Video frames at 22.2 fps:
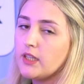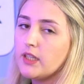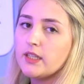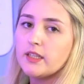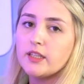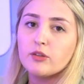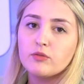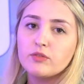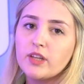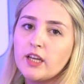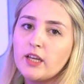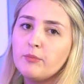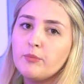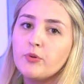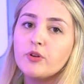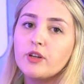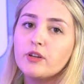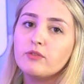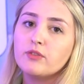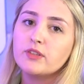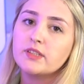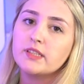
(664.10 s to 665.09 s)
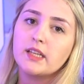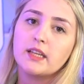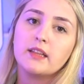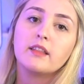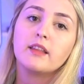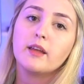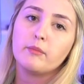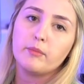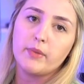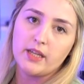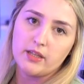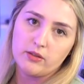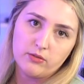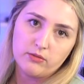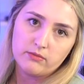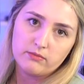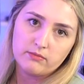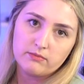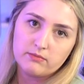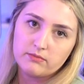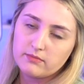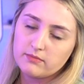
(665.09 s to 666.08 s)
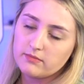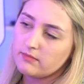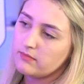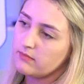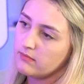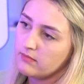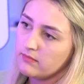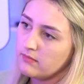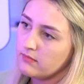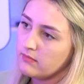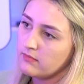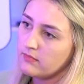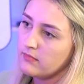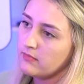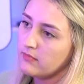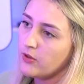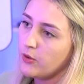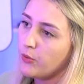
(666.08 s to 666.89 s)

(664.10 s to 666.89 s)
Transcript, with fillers: Não tem por que você ter medo. Uhum.